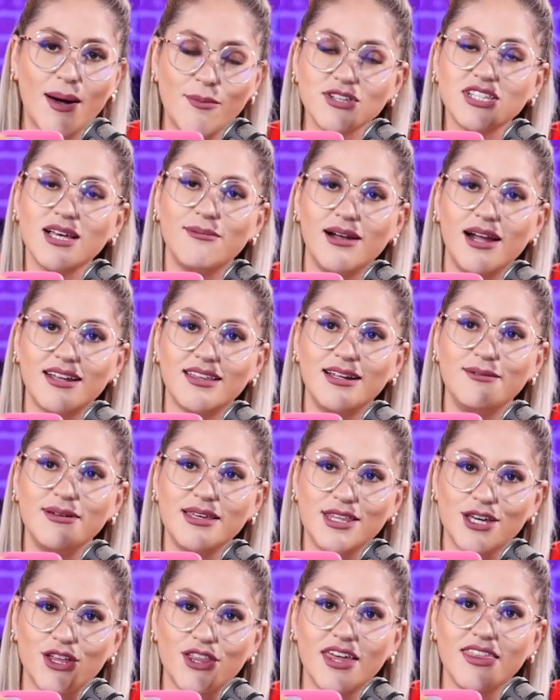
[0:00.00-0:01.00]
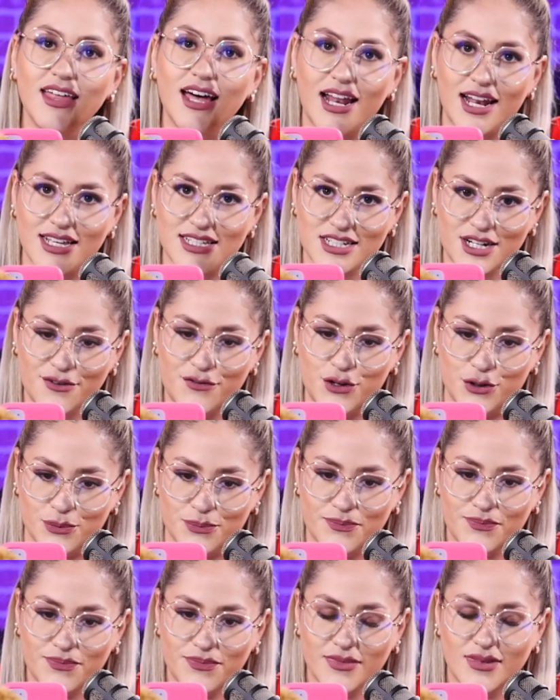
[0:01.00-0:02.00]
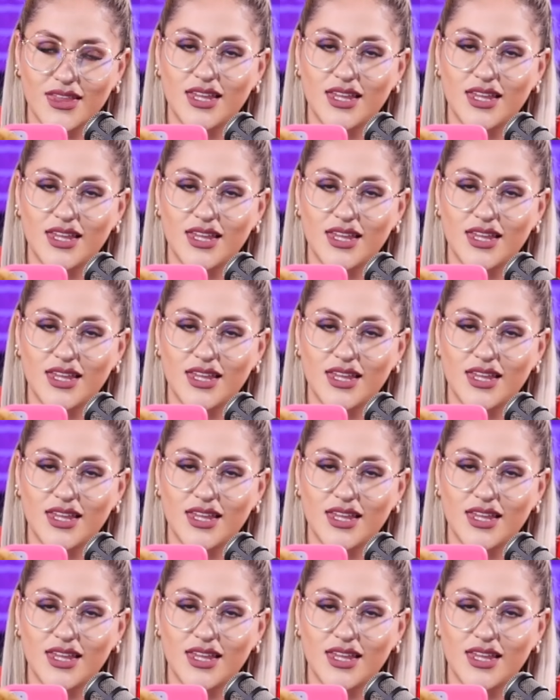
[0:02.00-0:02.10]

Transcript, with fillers: Vamos a hablar del video de Dallas Review.